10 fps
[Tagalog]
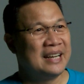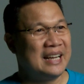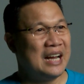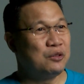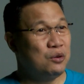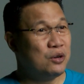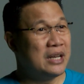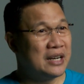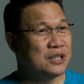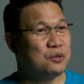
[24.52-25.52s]
Kaya tuloy,
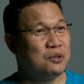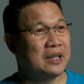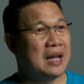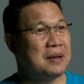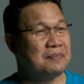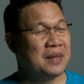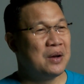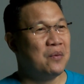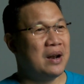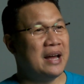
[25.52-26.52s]
ang resulta,
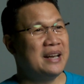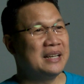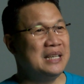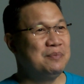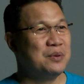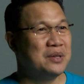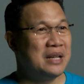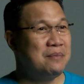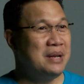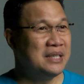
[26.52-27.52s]
wala nang ipon,
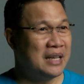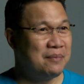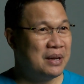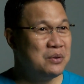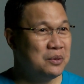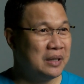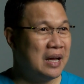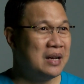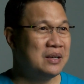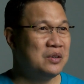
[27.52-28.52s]
eh minsan may
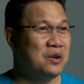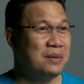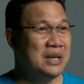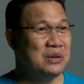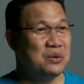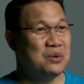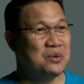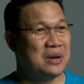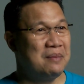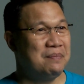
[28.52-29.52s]
utang o may
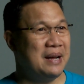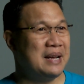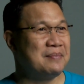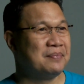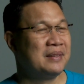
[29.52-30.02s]
hinuhulugan pa.